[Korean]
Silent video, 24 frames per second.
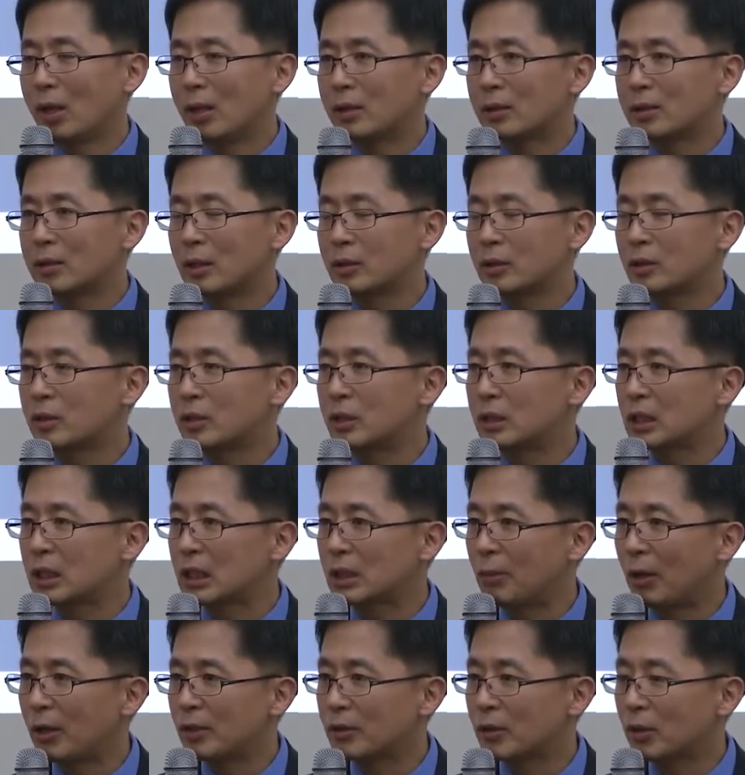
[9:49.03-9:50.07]
사실
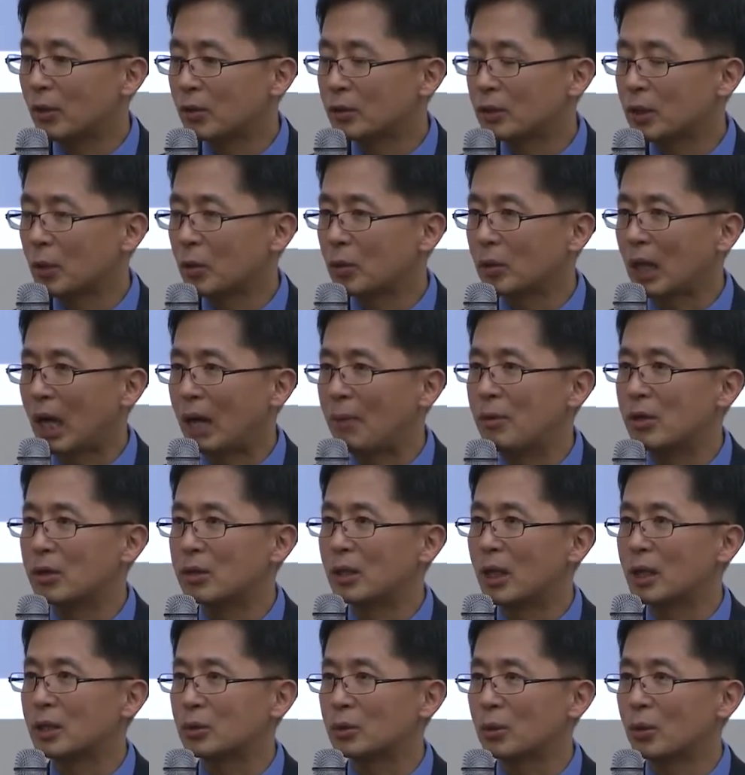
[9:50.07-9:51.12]
지식기반 경제로 가면
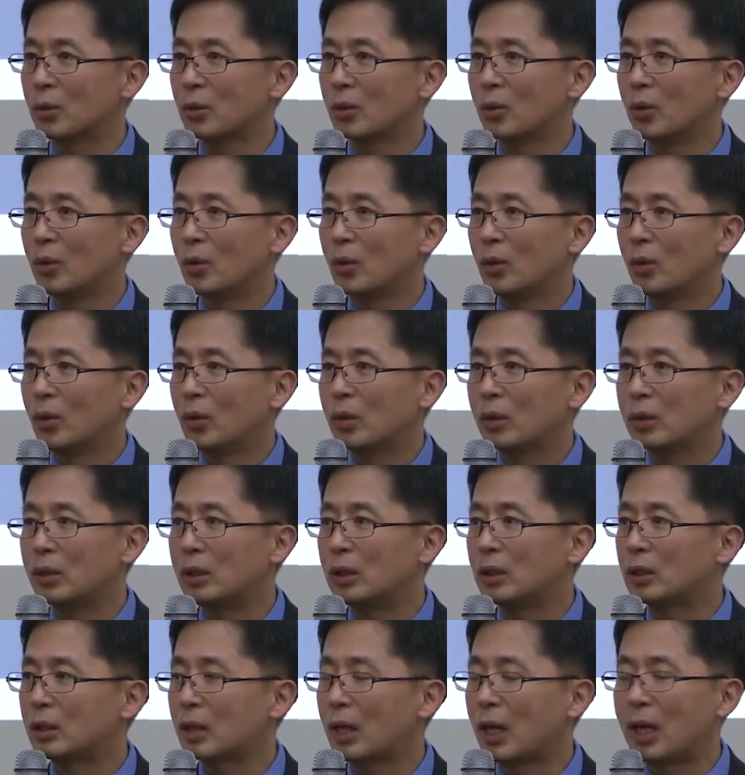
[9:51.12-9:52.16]
갈수록
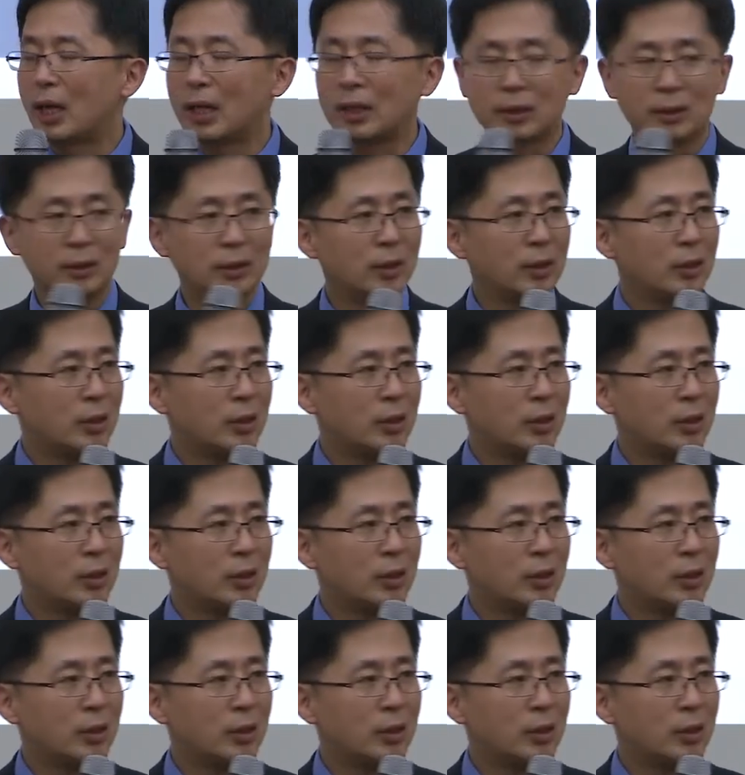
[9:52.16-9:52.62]
이 대학,